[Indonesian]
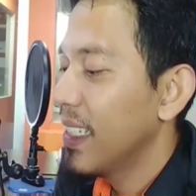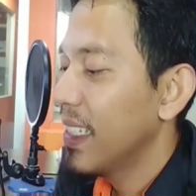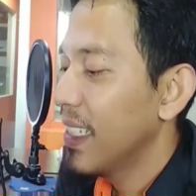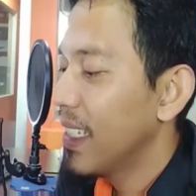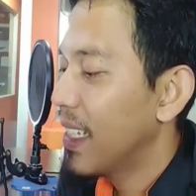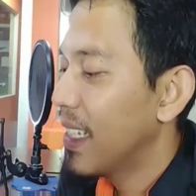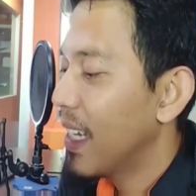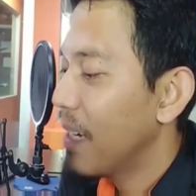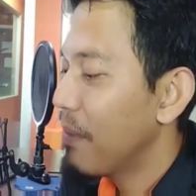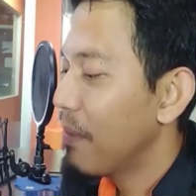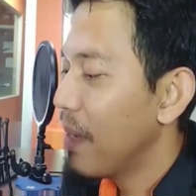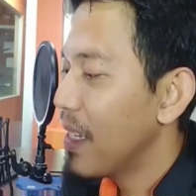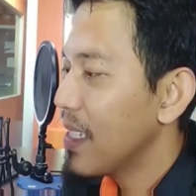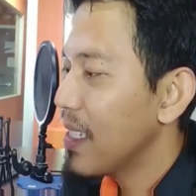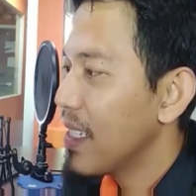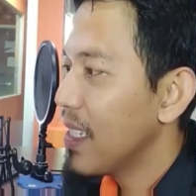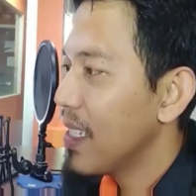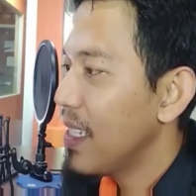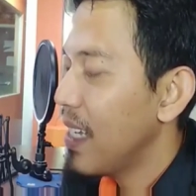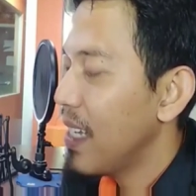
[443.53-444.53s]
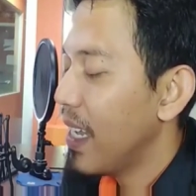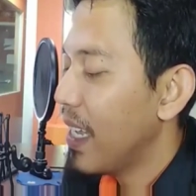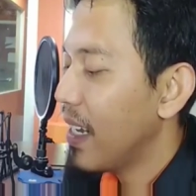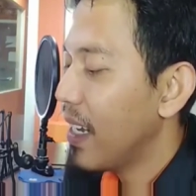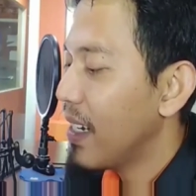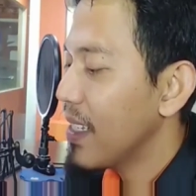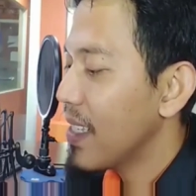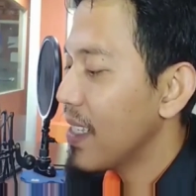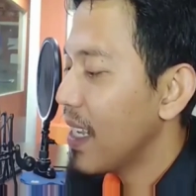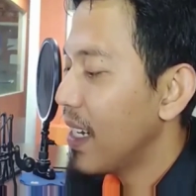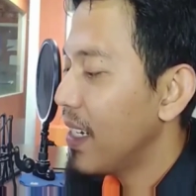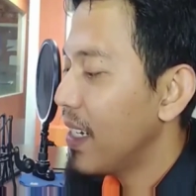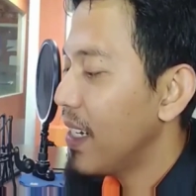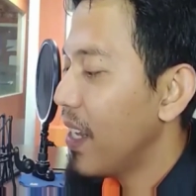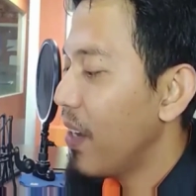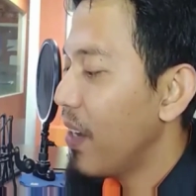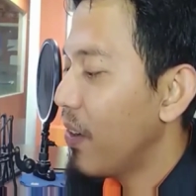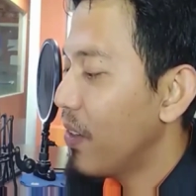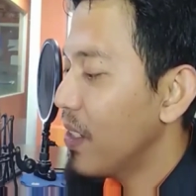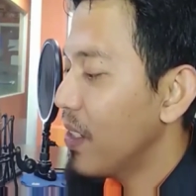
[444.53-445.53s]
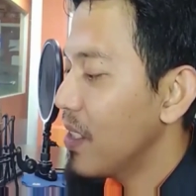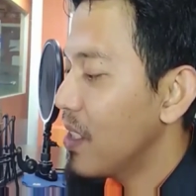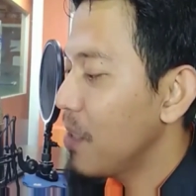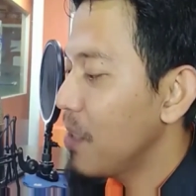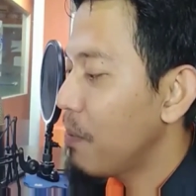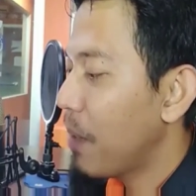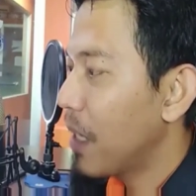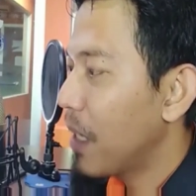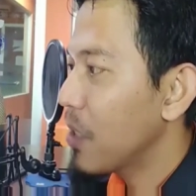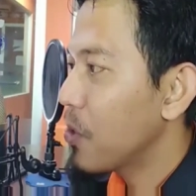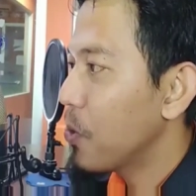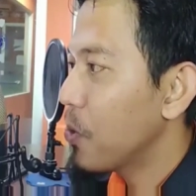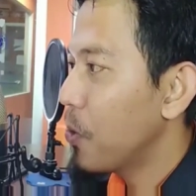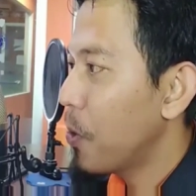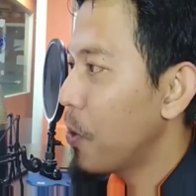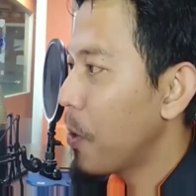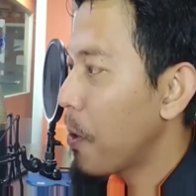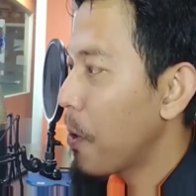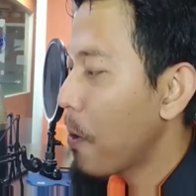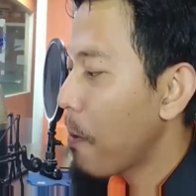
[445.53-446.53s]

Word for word: ikan mas i iya, akhirnya salin deho di Cipacung